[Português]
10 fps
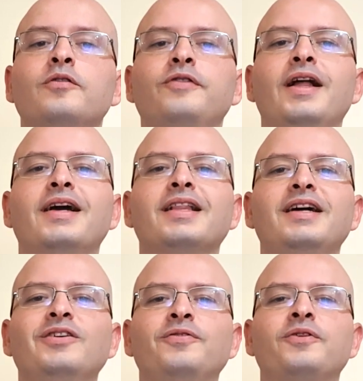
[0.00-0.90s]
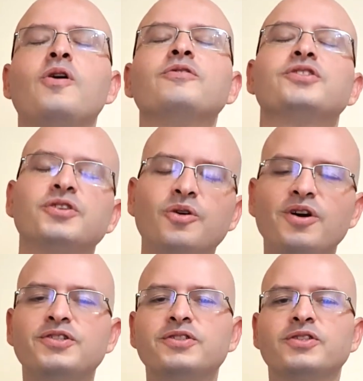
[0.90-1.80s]
Fala galera do Offroad,
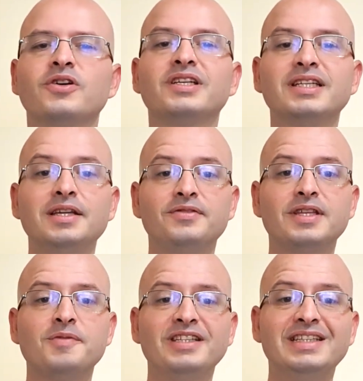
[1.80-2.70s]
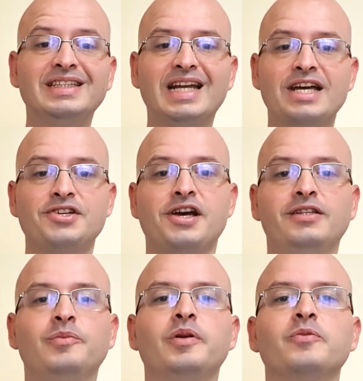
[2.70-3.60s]
hoje eu estou aqui devidamente
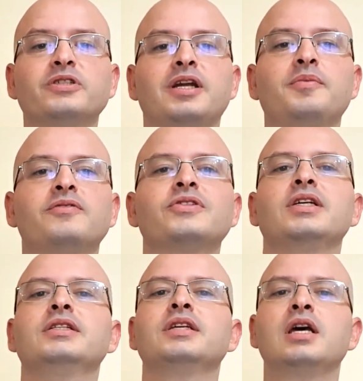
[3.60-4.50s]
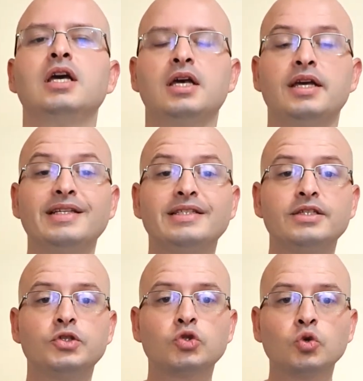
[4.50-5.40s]
trajado para mostrar para vocês esse
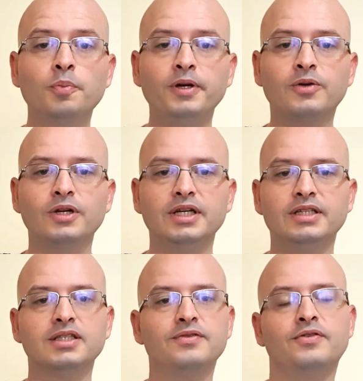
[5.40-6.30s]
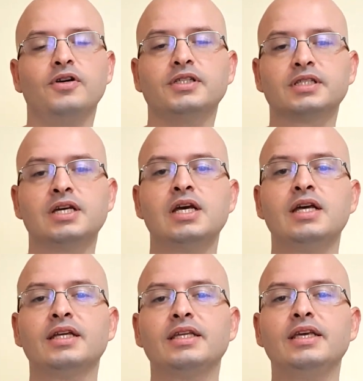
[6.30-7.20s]
super colete da Fox
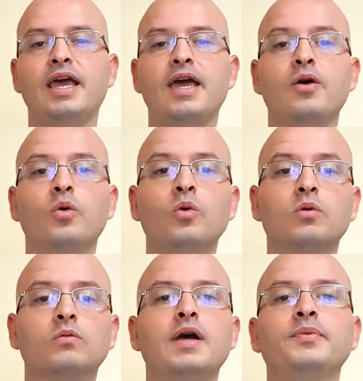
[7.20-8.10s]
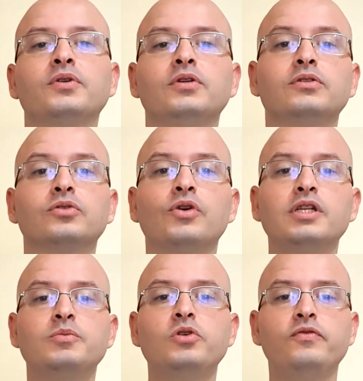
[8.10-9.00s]
que é o Raptor
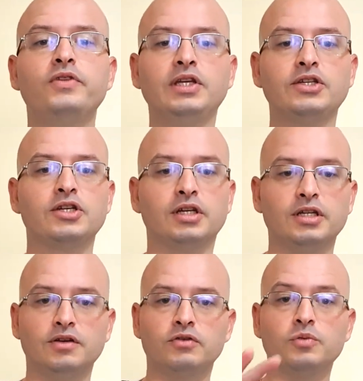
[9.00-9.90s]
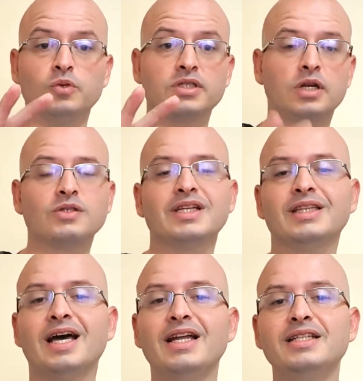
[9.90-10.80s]
2020 e eu vou te mostrar os
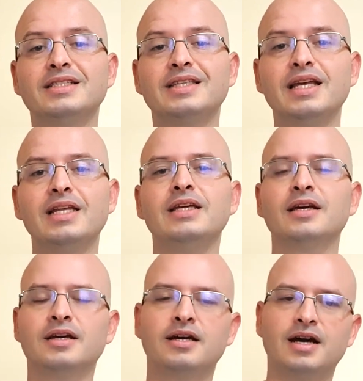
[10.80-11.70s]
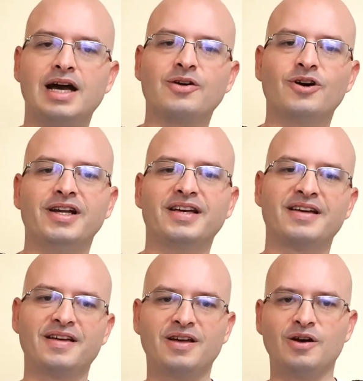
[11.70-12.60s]
detalhes dele agora.
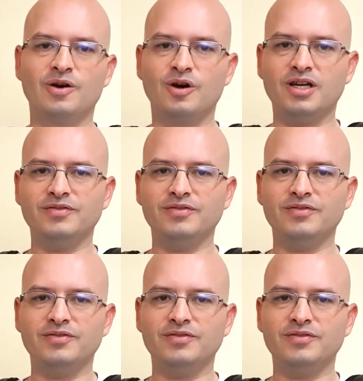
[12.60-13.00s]
Roda a